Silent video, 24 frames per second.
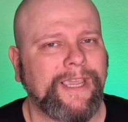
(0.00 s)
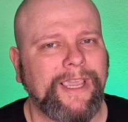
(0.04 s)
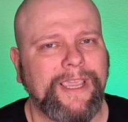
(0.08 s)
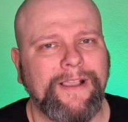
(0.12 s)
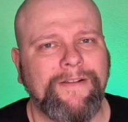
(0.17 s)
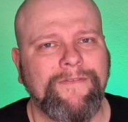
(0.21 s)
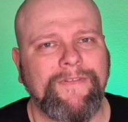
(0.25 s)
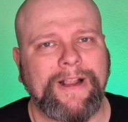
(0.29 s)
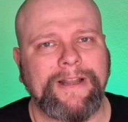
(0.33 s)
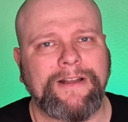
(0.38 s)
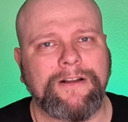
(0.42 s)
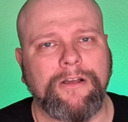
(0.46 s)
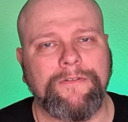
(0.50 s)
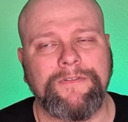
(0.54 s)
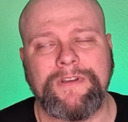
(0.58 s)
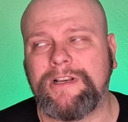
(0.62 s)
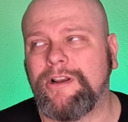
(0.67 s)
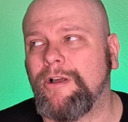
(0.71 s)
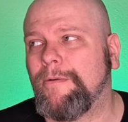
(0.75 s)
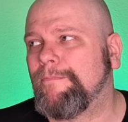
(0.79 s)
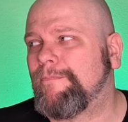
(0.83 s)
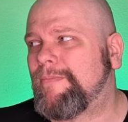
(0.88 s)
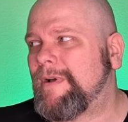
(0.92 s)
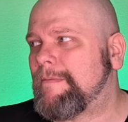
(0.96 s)
Regenwald, glaube ich,
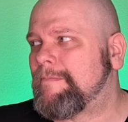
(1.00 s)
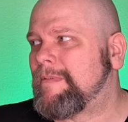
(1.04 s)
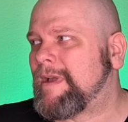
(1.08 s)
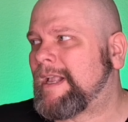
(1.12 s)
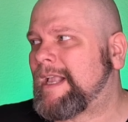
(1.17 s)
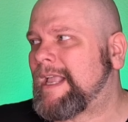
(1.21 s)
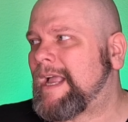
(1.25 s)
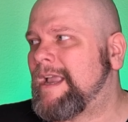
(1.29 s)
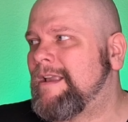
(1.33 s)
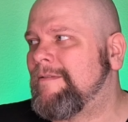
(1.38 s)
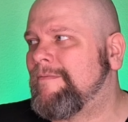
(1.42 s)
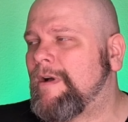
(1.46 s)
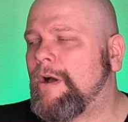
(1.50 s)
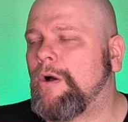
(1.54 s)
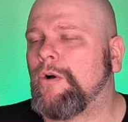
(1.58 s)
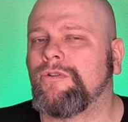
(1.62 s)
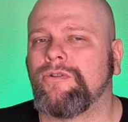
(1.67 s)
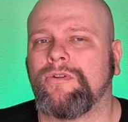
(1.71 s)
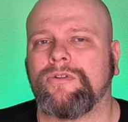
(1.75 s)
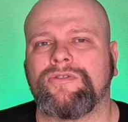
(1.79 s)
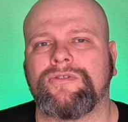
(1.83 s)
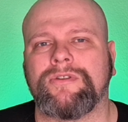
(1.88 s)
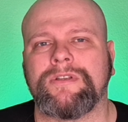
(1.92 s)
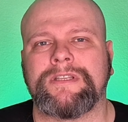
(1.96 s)
glaube ein Papagei war auch
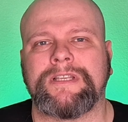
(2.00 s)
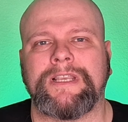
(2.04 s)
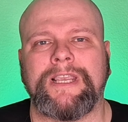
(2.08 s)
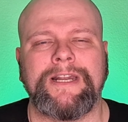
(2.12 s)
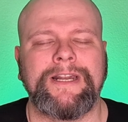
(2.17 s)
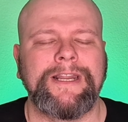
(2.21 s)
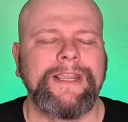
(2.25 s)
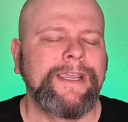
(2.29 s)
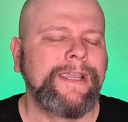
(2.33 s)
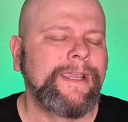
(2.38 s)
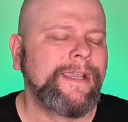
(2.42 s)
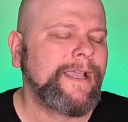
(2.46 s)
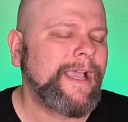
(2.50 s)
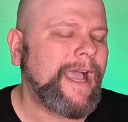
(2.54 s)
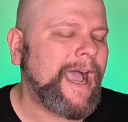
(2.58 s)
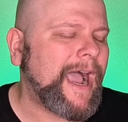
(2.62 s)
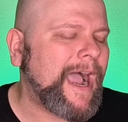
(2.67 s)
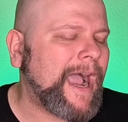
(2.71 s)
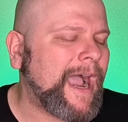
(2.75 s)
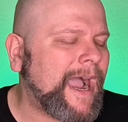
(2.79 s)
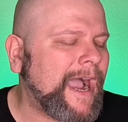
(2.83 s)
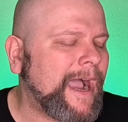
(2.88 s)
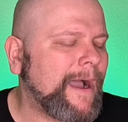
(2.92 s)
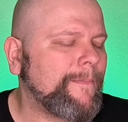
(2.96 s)
noch zu sehen.
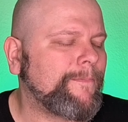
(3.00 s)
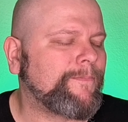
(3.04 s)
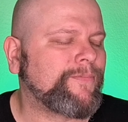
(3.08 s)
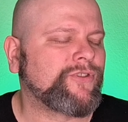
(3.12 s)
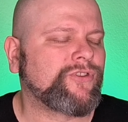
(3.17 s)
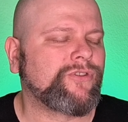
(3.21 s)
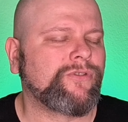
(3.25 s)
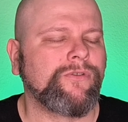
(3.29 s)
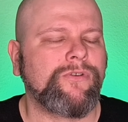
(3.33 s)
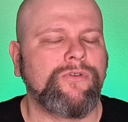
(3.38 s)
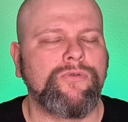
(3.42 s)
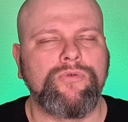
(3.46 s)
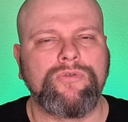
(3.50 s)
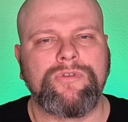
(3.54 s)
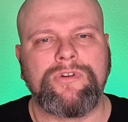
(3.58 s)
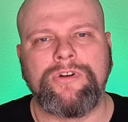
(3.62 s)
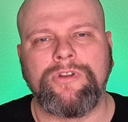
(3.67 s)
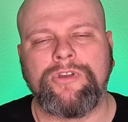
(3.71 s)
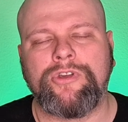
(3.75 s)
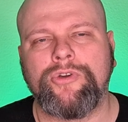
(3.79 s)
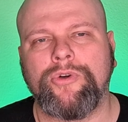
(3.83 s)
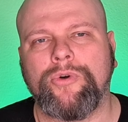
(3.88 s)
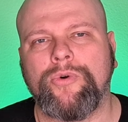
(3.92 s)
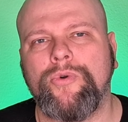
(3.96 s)

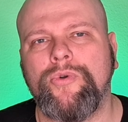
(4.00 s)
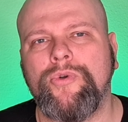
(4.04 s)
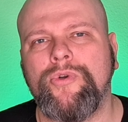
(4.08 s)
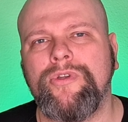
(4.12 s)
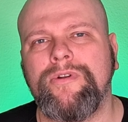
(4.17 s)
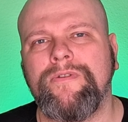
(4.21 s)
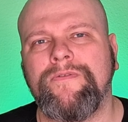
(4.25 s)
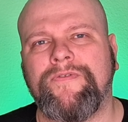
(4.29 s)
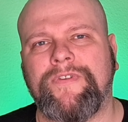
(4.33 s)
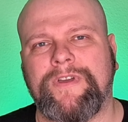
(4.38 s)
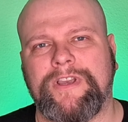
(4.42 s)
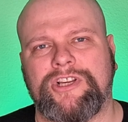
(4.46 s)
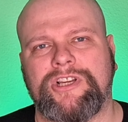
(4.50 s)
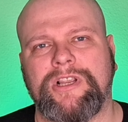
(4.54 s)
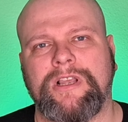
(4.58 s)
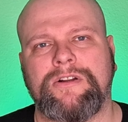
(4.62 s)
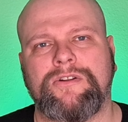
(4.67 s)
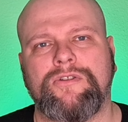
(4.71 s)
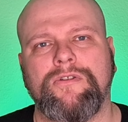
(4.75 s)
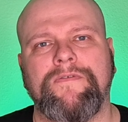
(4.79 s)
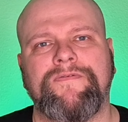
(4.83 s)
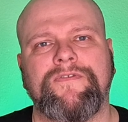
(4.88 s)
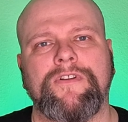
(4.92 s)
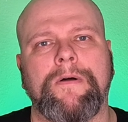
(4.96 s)
Absolut grün, frischer
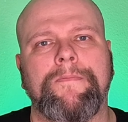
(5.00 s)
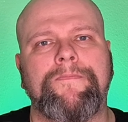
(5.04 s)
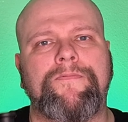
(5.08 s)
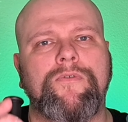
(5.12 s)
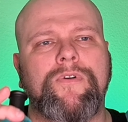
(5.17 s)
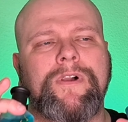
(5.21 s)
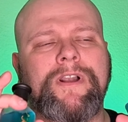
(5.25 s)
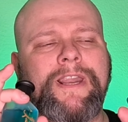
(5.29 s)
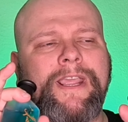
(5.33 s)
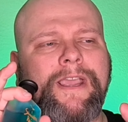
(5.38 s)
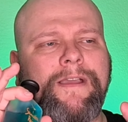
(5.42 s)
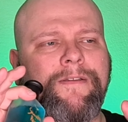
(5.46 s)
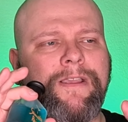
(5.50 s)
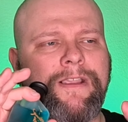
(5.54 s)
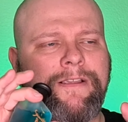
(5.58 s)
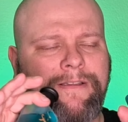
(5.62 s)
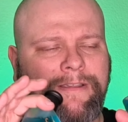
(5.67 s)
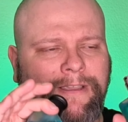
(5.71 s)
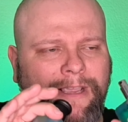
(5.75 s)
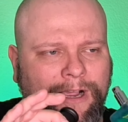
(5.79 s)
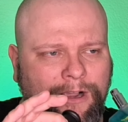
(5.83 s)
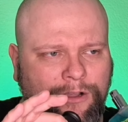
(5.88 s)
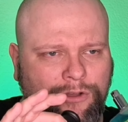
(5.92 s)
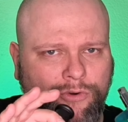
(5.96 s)
Duft, obwohl, ne?
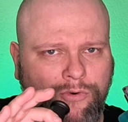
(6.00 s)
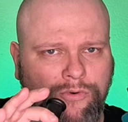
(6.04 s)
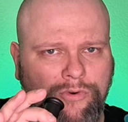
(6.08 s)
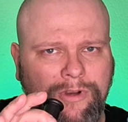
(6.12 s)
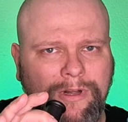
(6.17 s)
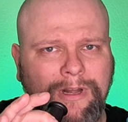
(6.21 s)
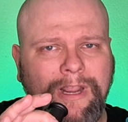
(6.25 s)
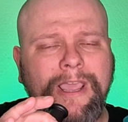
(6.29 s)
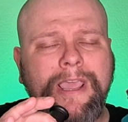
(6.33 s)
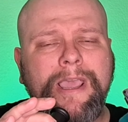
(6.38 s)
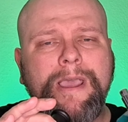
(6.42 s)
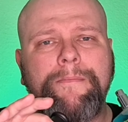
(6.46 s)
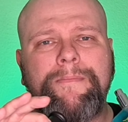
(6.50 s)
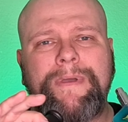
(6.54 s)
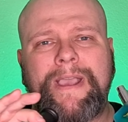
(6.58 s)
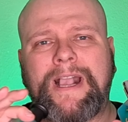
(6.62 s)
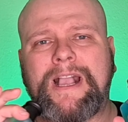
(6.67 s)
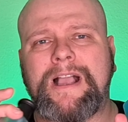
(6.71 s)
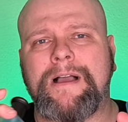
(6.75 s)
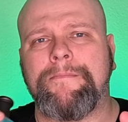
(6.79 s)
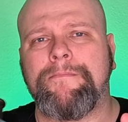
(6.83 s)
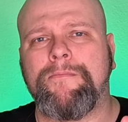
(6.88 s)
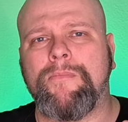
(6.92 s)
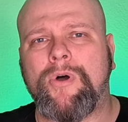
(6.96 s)
Ja, grün, ein neuer
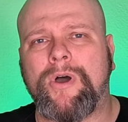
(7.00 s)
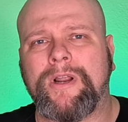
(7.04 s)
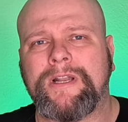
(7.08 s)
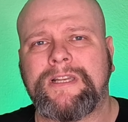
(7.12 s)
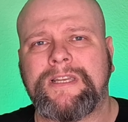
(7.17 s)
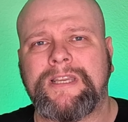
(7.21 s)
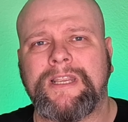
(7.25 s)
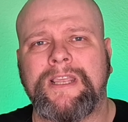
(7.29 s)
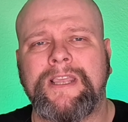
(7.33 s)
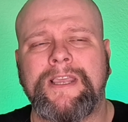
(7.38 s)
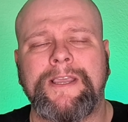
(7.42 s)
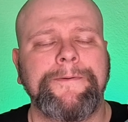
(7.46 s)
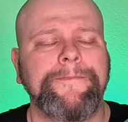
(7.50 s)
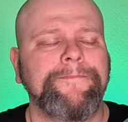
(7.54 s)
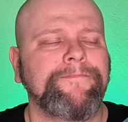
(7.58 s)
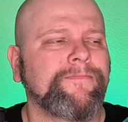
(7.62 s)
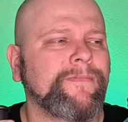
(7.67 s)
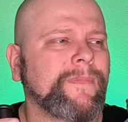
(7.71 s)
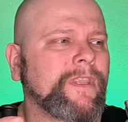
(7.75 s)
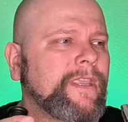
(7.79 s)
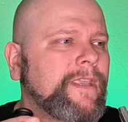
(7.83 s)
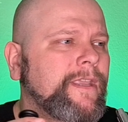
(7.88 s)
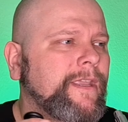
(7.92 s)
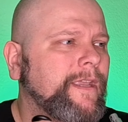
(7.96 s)
Bergamotte,
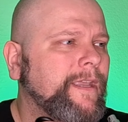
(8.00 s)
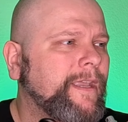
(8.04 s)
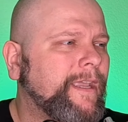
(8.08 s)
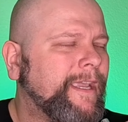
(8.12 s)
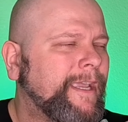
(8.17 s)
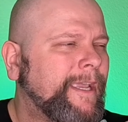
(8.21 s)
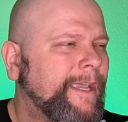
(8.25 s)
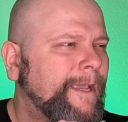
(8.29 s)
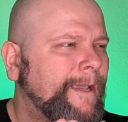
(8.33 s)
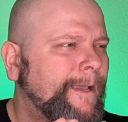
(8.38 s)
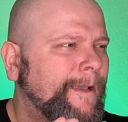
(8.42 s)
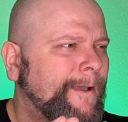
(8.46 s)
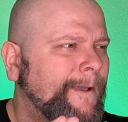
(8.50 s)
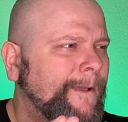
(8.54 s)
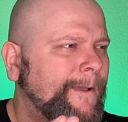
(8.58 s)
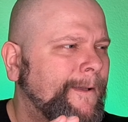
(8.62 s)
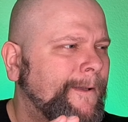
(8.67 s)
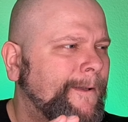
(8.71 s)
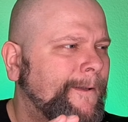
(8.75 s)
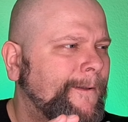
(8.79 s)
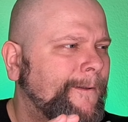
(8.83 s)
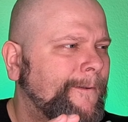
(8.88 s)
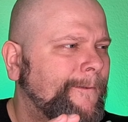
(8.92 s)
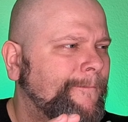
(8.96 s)
ein neuer Duft.
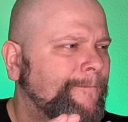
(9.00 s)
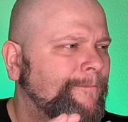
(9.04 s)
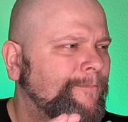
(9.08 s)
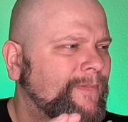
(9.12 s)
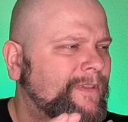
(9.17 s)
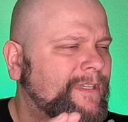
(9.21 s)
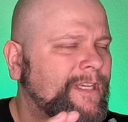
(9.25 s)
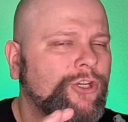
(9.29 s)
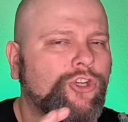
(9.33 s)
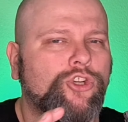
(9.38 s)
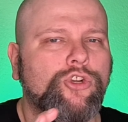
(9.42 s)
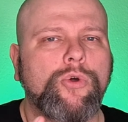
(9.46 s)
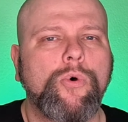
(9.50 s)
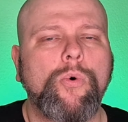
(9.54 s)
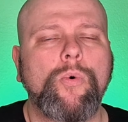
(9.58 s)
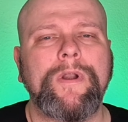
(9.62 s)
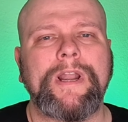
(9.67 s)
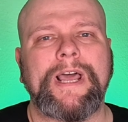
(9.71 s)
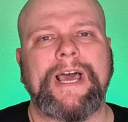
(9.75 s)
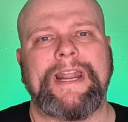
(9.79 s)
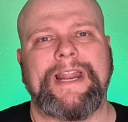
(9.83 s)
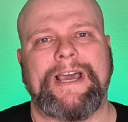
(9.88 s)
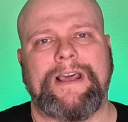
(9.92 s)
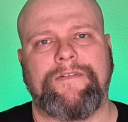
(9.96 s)
Äh,
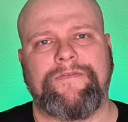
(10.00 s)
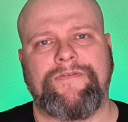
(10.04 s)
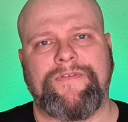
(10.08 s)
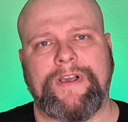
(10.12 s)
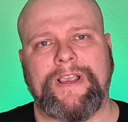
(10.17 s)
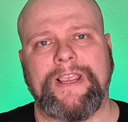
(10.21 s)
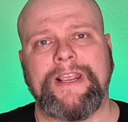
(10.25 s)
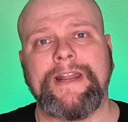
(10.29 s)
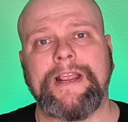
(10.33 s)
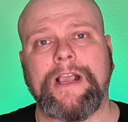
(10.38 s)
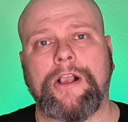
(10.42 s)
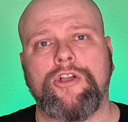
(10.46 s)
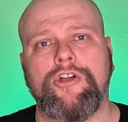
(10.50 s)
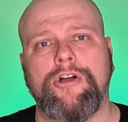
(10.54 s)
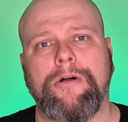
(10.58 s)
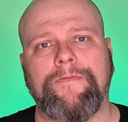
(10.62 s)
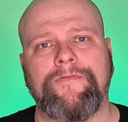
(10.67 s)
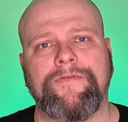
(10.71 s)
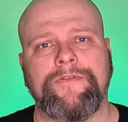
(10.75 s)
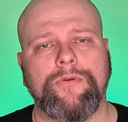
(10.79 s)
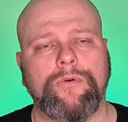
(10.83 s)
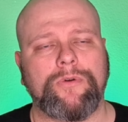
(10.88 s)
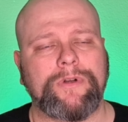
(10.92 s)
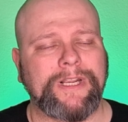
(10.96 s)
Zitrone in der
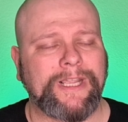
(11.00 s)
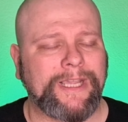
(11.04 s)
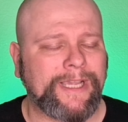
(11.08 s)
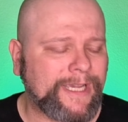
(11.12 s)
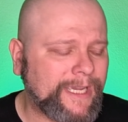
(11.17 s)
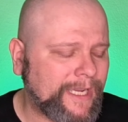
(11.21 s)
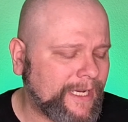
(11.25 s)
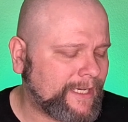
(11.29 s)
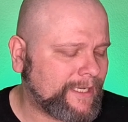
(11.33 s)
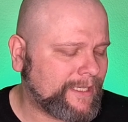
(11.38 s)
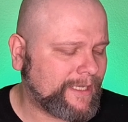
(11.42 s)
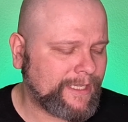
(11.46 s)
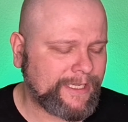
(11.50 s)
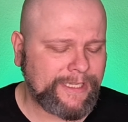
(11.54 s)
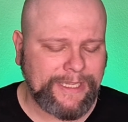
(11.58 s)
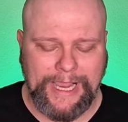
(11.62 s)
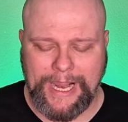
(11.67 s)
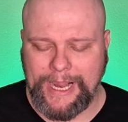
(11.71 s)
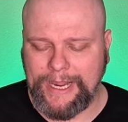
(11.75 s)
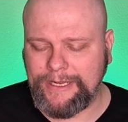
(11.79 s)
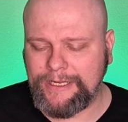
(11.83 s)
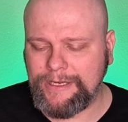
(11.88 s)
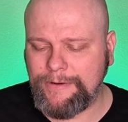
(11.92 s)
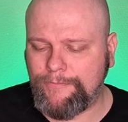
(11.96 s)
Kopf richtig
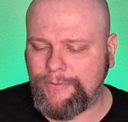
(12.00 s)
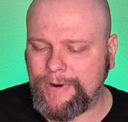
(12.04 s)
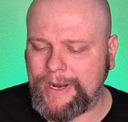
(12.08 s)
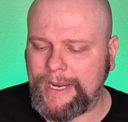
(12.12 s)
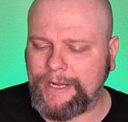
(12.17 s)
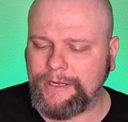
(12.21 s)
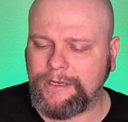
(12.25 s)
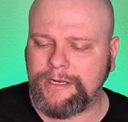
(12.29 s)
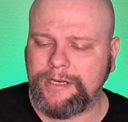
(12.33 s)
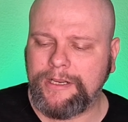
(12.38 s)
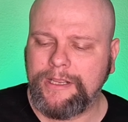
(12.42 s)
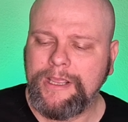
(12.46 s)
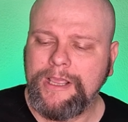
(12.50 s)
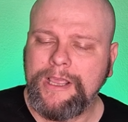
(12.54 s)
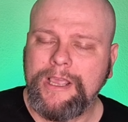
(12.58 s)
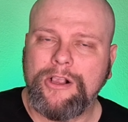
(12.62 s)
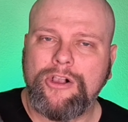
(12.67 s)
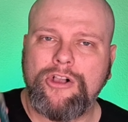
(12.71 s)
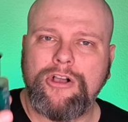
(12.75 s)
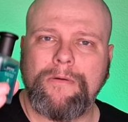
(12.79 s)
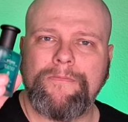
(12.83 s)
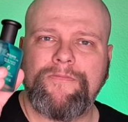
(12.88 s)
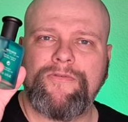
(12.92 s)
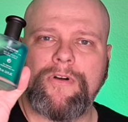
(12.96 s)
geil. Die Band
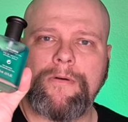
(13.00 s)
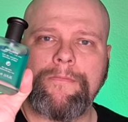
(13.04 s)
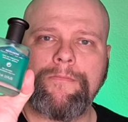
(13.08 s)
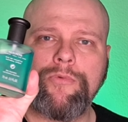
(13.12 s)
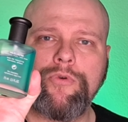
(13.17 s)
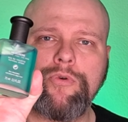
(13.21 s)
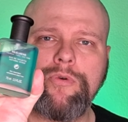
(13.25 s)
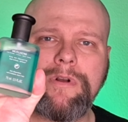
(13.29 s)
kommt von